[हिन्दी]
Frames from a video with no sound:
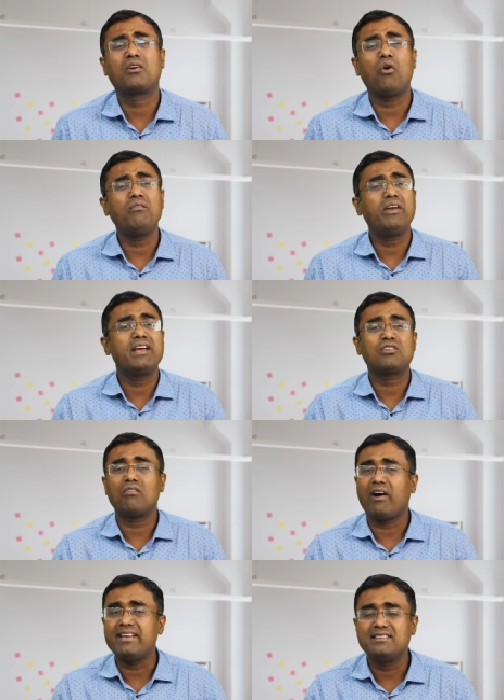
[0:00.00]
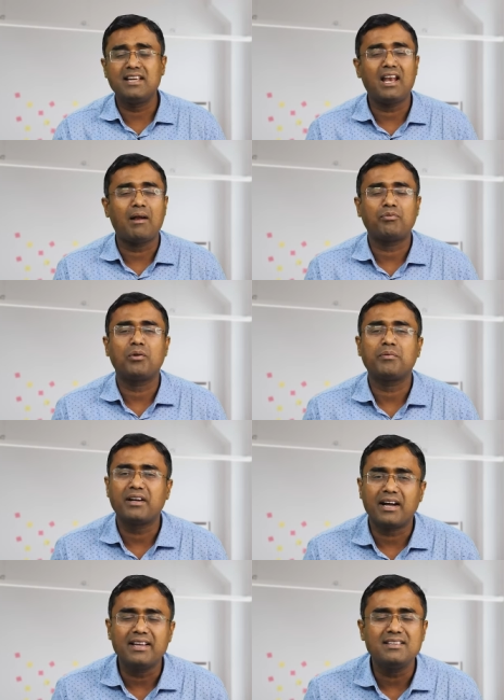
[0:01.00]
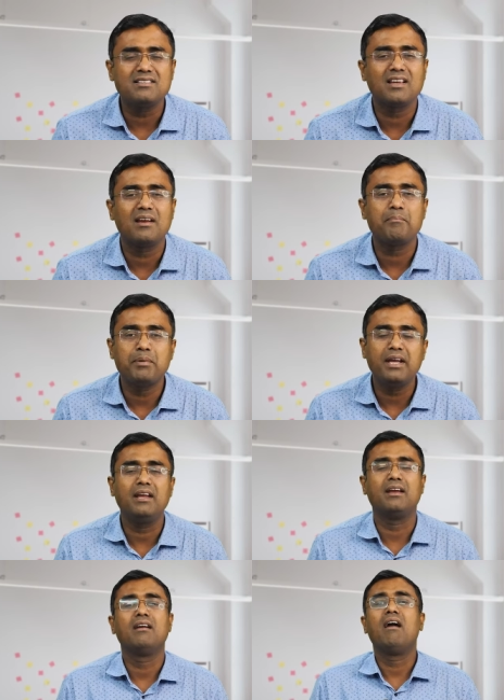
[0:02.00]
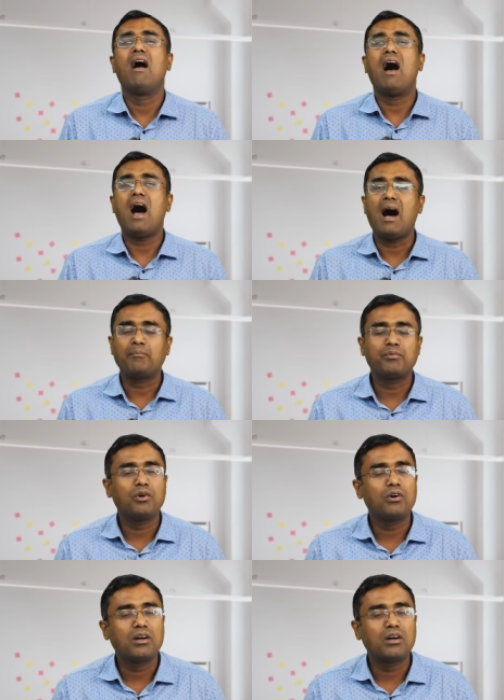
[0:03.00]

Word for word: कॉन्फ़िगरेशन वाइज ये लैपटॉप कहीं से भी आपको